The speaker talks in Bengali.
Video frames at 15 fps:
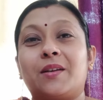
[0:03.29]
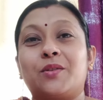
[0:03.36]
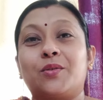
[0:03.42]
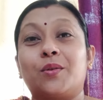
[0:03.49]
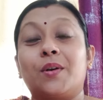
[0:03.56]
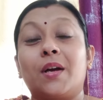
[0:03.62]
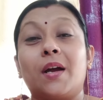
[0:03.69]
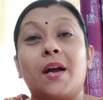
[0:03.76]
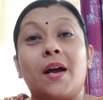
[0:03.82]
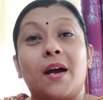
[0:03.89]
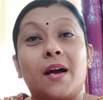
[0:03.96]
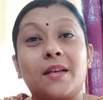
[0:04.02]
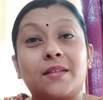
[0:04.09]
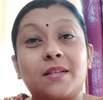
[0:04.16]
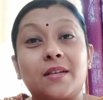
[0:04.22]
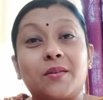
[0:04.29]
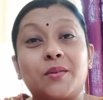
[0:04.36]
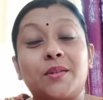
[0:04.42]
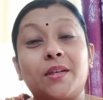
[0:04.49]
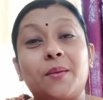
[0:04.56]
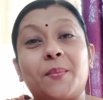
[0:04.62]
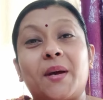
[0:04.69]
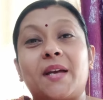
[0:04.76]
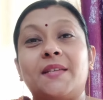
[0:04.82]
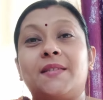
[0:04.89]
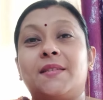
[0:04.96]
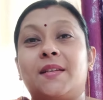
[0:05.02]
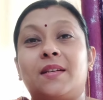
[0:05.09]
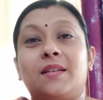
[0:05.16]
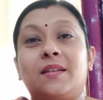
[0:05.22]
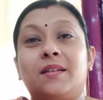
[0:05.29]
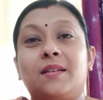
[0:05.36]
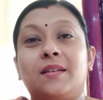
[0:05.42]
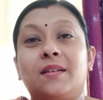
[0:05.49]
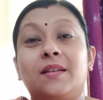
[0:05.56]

আছো আজকে হচ্ছে বাইশ তারিখ